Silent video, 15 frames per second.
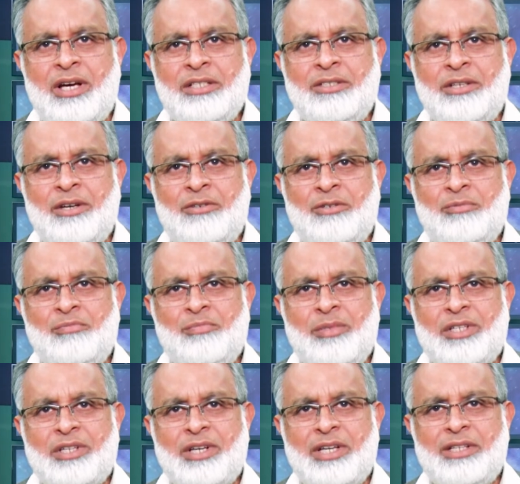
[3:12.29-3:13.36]
अजर हम
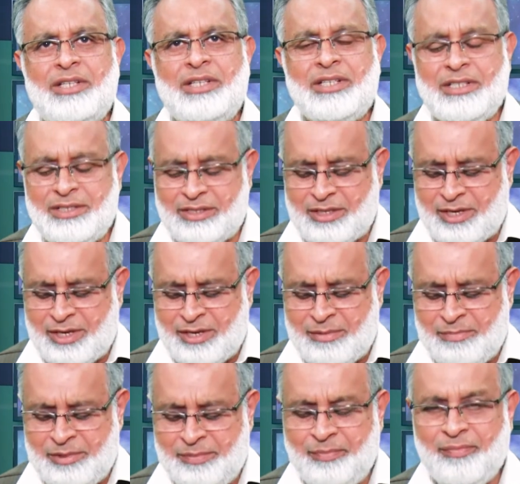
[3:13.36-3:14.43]
बग़ैर
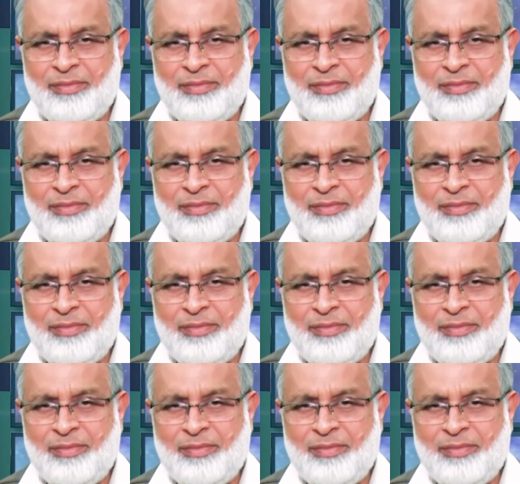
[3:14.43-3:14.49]
हिसाब